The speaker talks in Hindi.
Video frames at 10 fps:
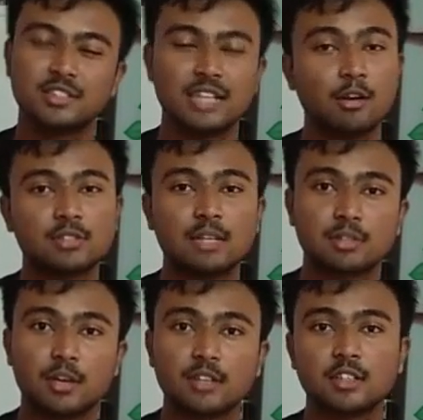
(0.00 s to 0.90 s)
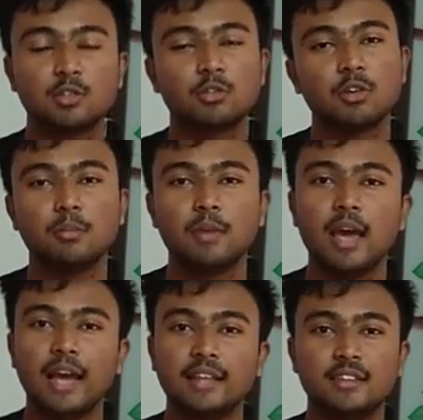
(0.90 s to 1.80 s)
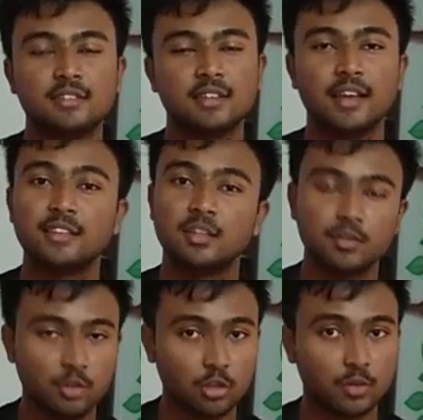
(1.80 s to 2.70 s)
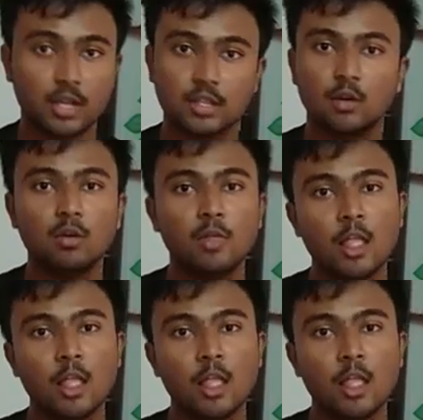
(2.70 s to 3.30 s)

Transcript: चैनल को सब्सक्राइब कर सकते हो क्योंकि मैं आईसीसी आईसीएस वीडियोस बनाता हूँ